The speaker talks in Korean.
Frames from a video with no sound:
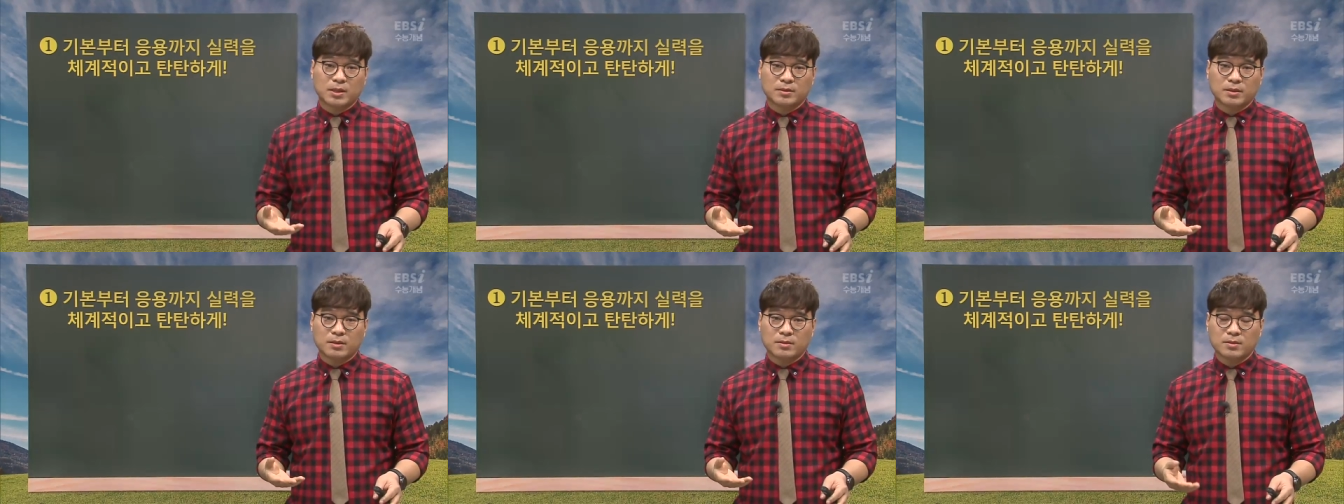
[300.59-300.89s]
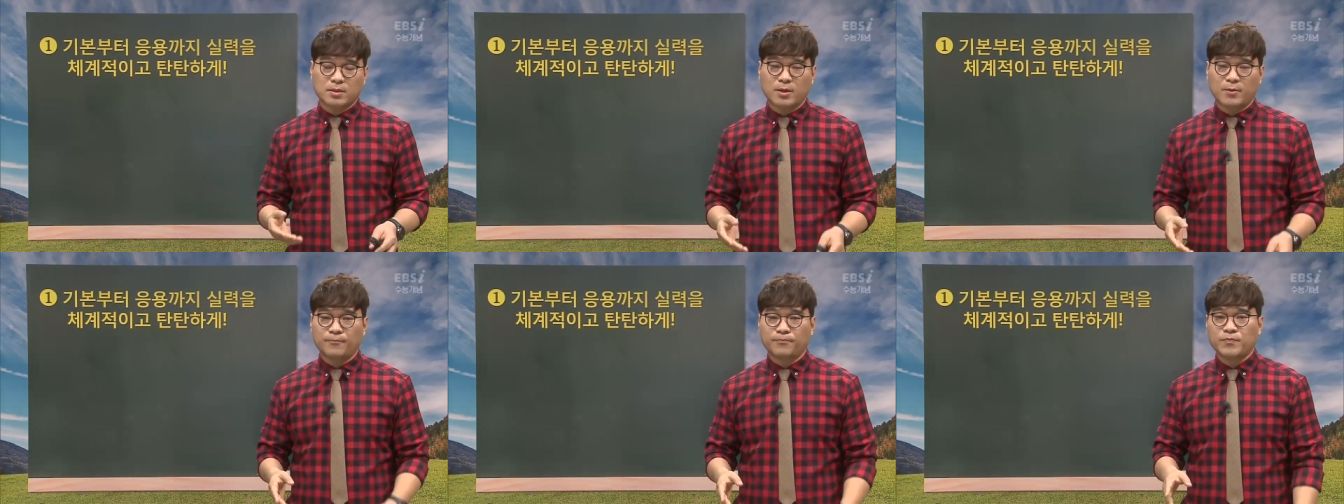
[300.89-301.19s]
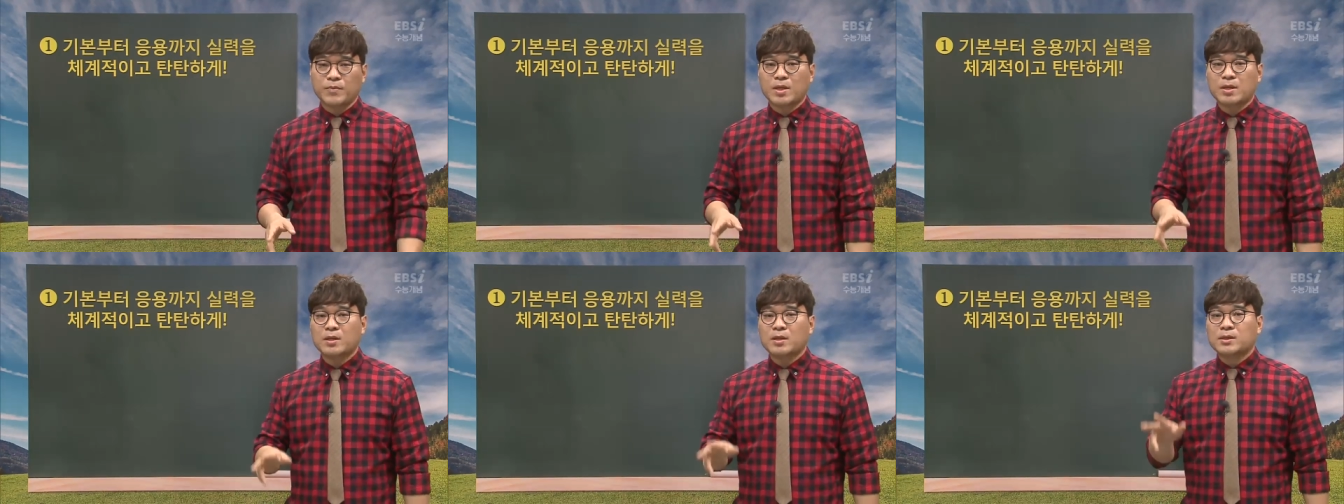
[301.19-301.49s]
그래서
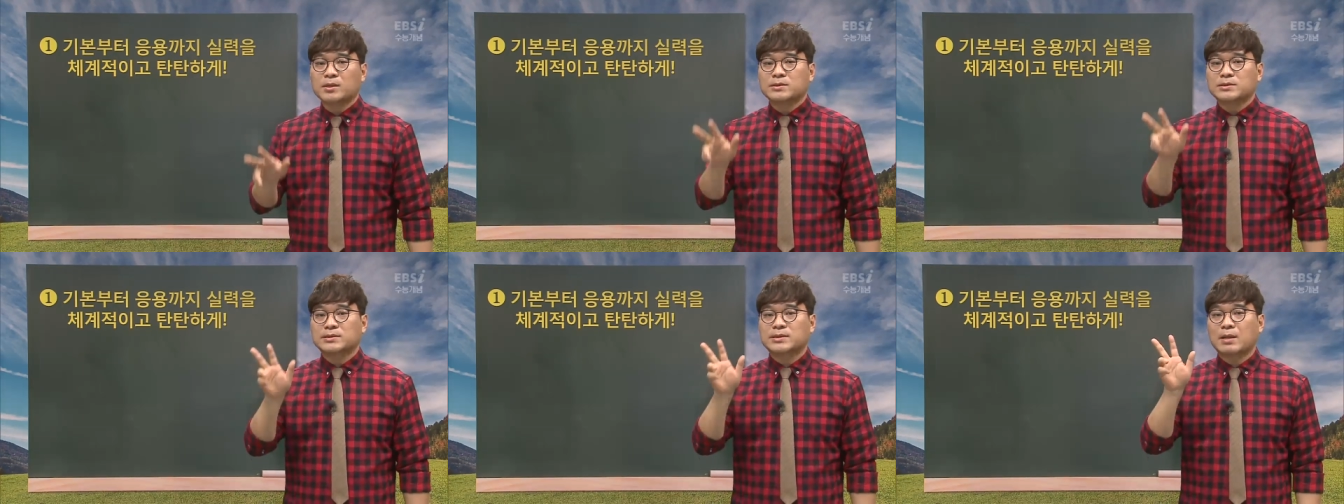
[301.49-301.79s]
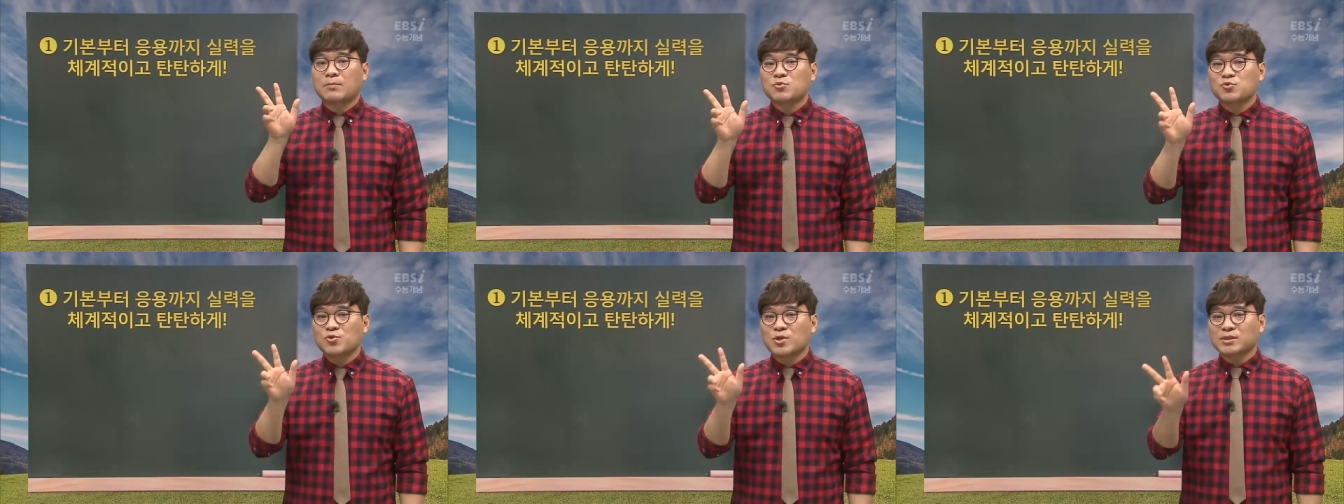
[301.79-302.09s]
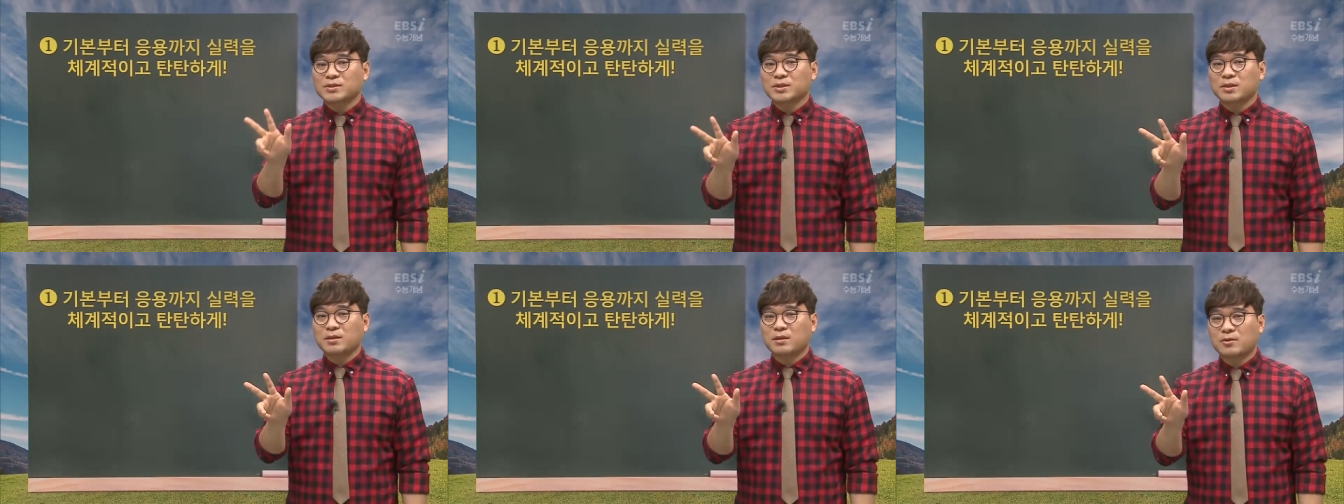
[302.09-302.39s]
삼 주
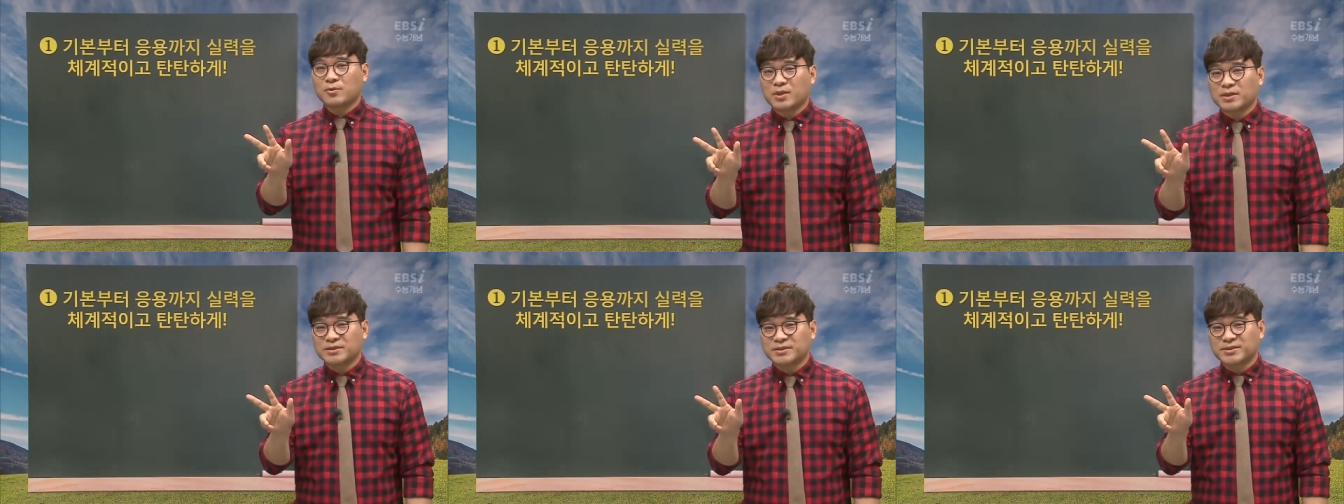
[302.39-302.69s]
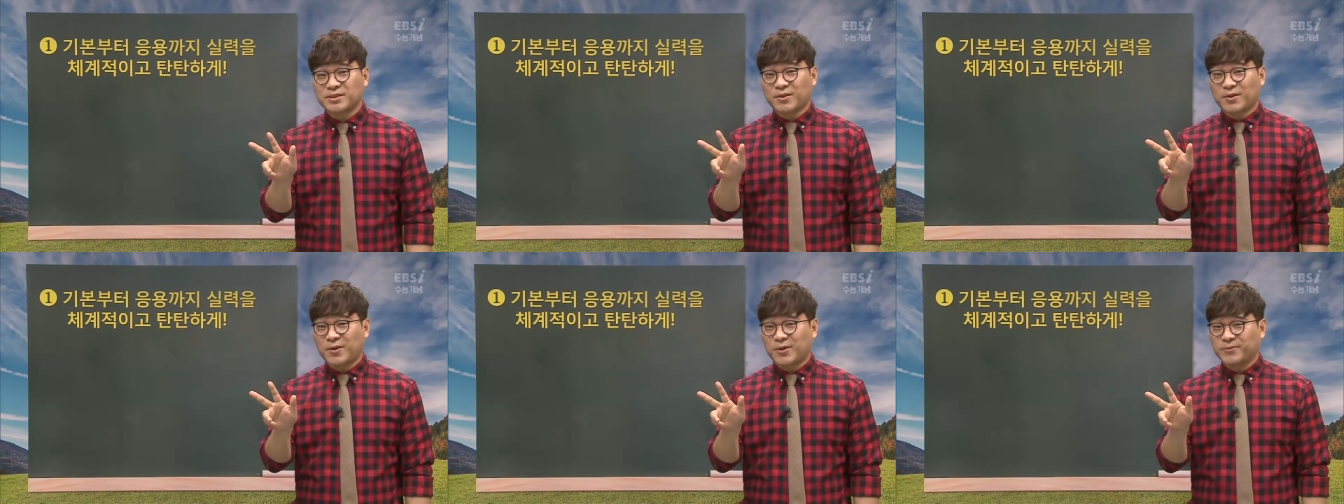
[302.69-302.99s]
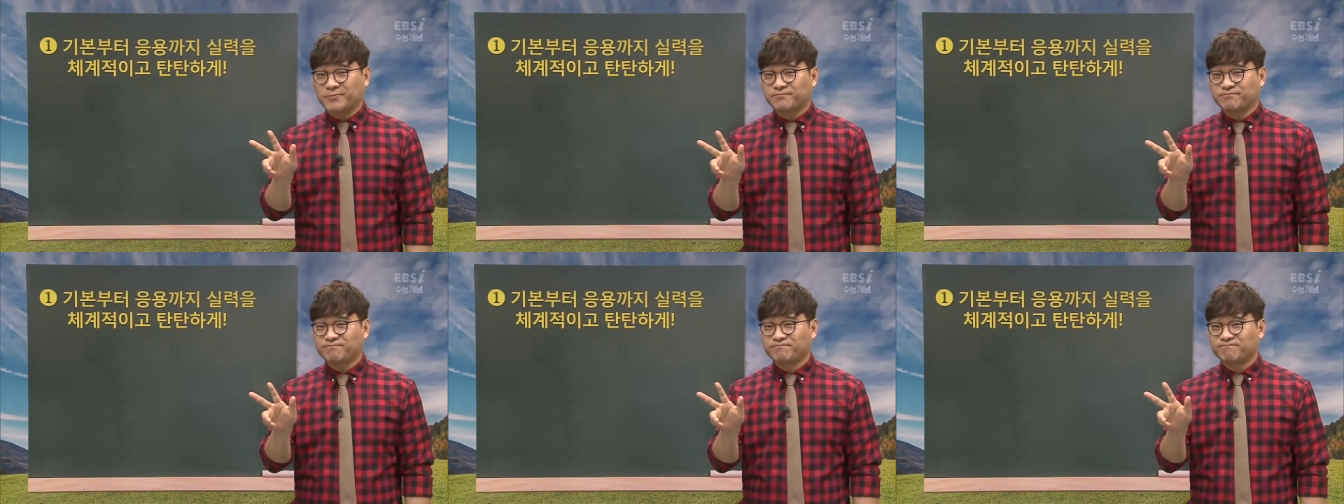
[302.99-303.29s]
완성이라고
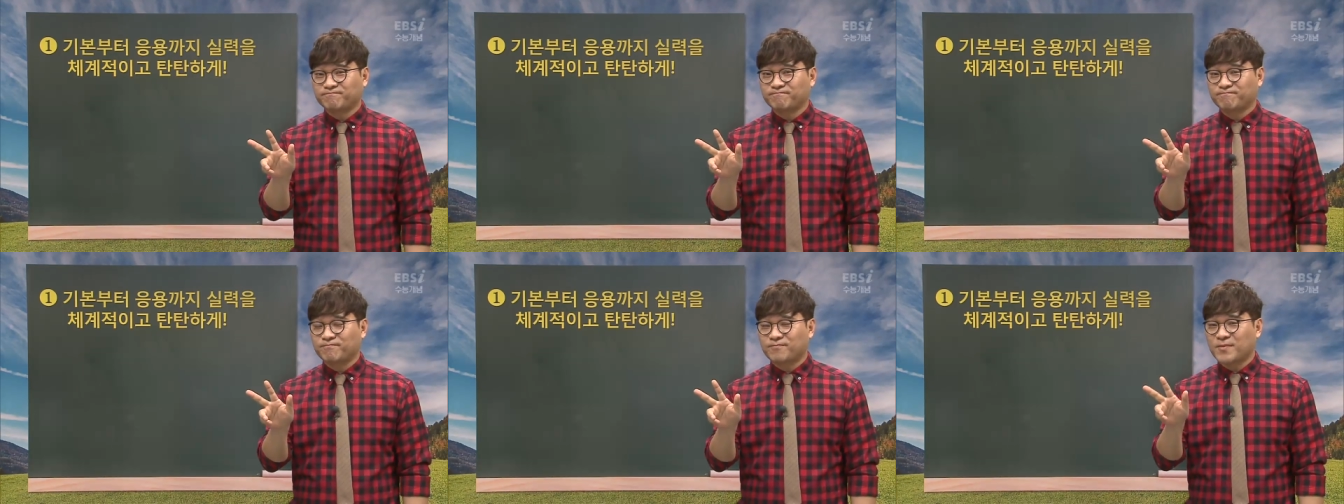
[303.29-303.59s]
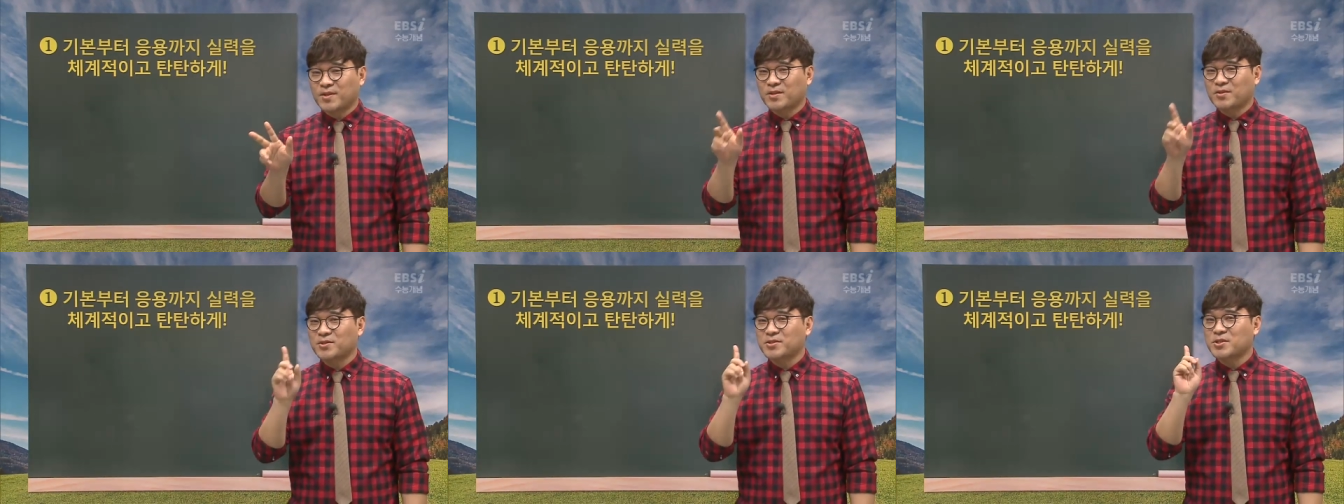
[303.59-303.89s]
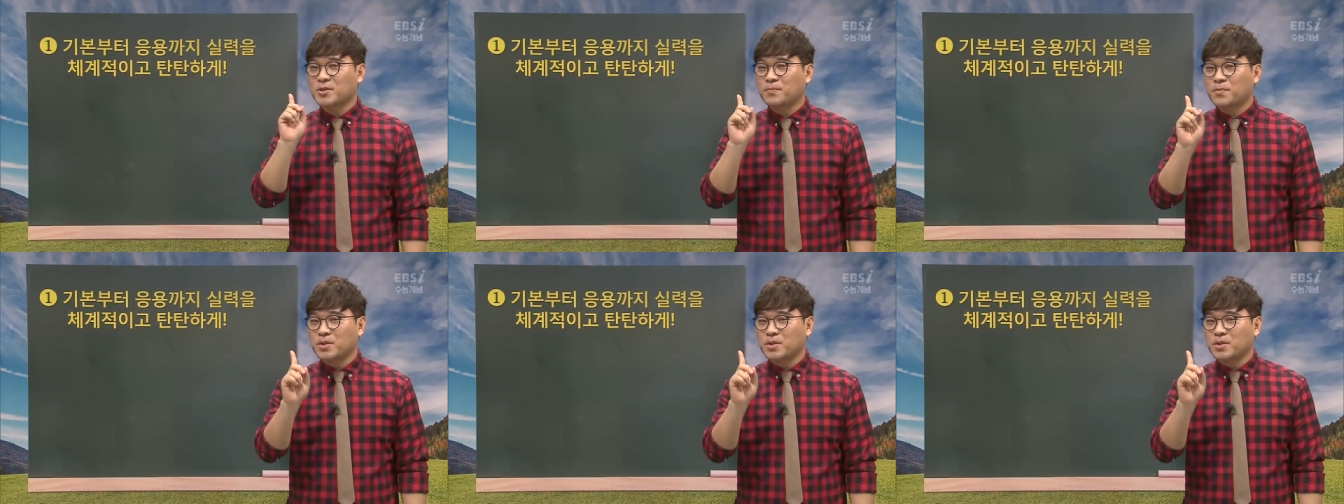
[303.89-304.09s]
했어요. 그래서 첫